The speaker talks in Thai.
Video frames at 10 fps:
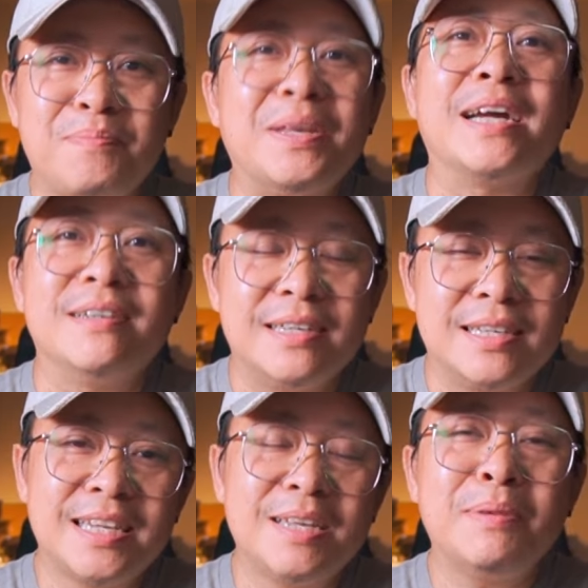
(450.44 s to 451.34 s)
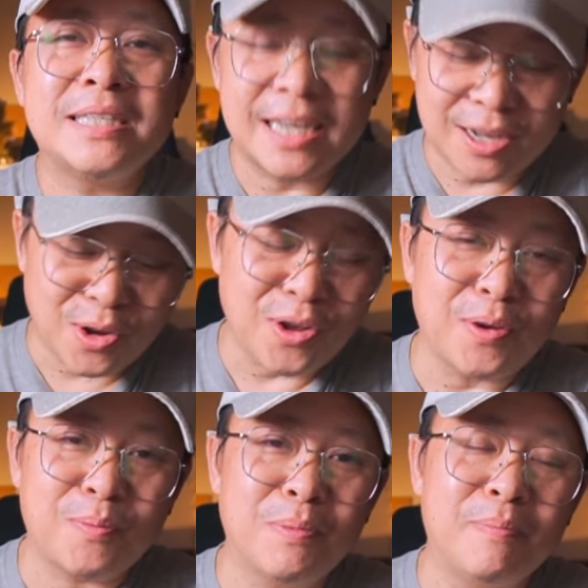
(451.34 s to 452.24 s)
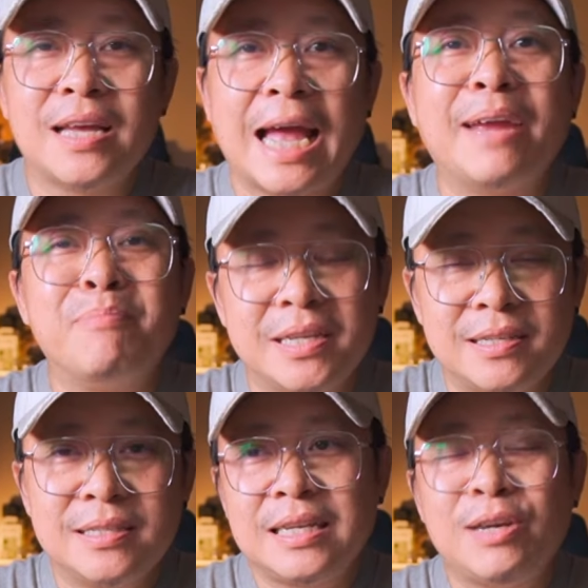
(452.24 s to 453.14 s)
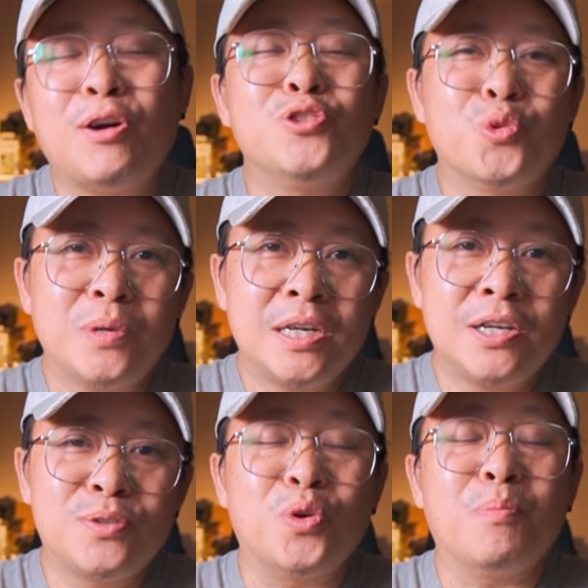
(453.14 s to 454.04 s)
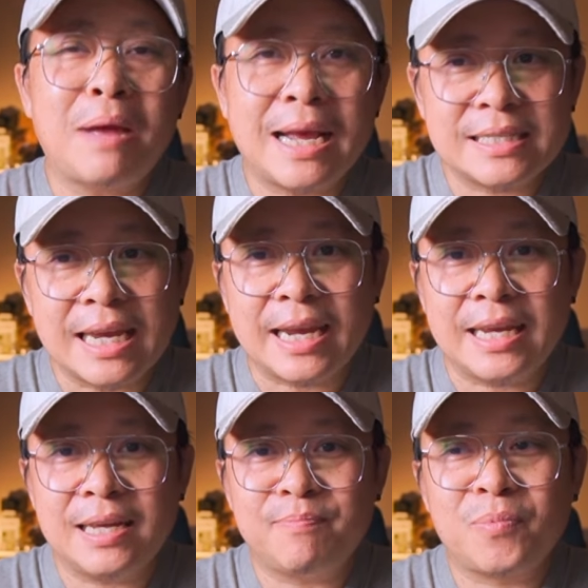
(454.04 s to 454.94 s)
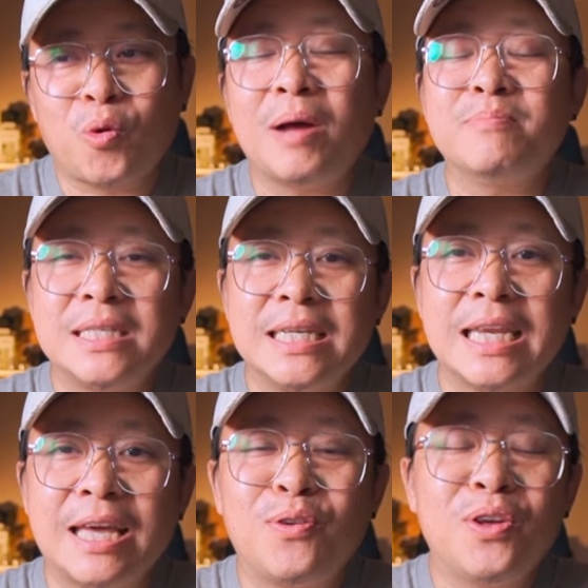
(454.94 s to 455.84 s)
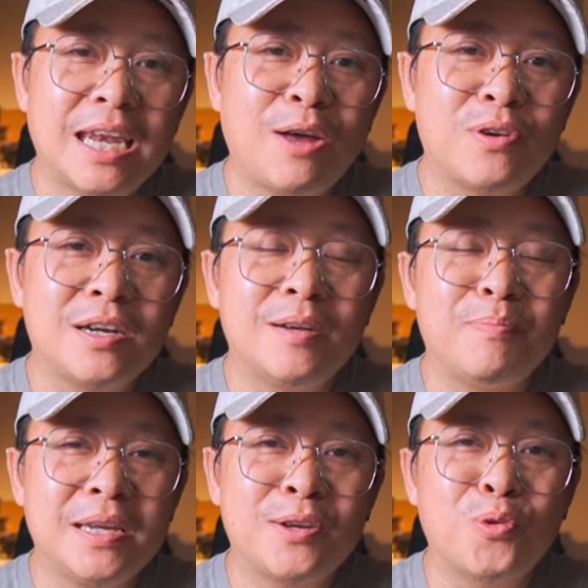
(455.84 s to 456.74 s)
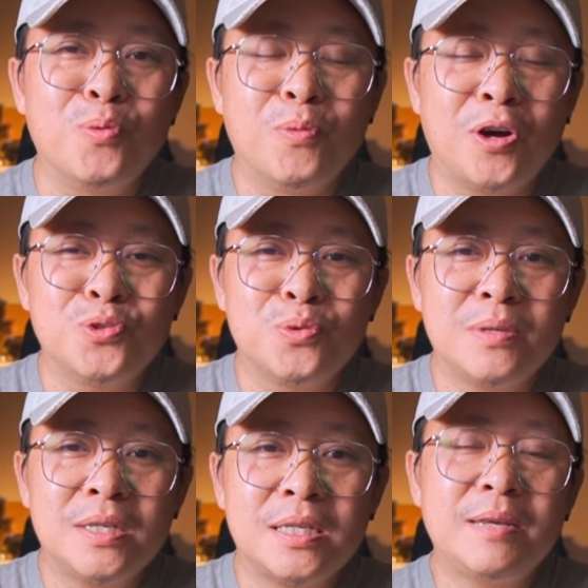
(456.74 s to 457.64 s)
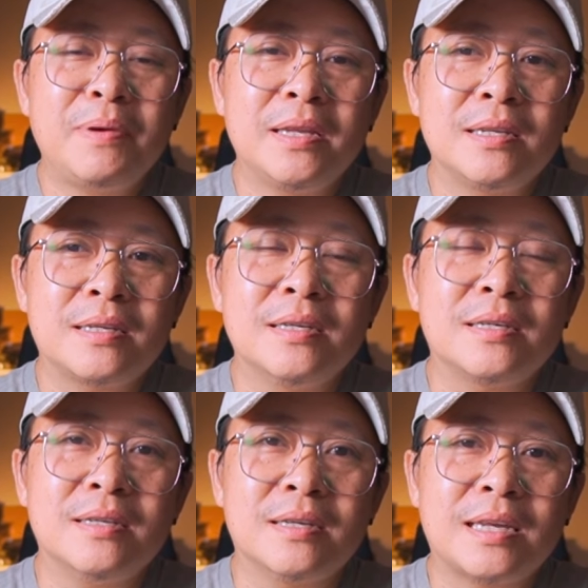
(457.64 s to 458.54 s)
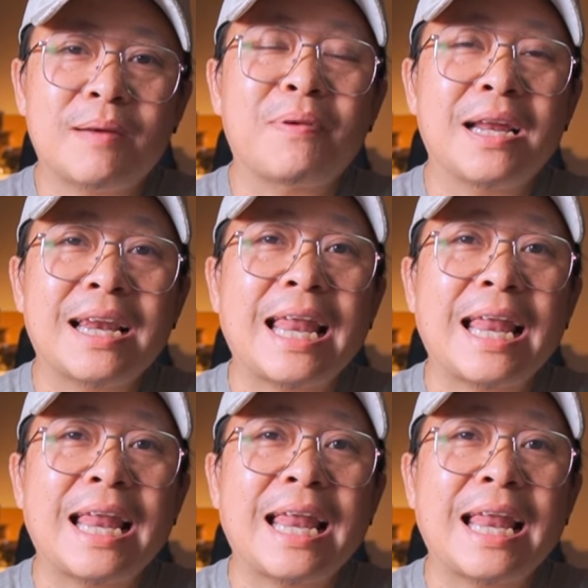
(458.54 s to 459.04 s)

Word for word: อย่างอื่นที่ไม่ใช่กล้องแบบไฮบริดที่คอน sumer ส่วนมากใช้นะความจริงแล้วเราคือเป็นกลุ่มคอน sumer ที่เป็นกึ่งระดับกลา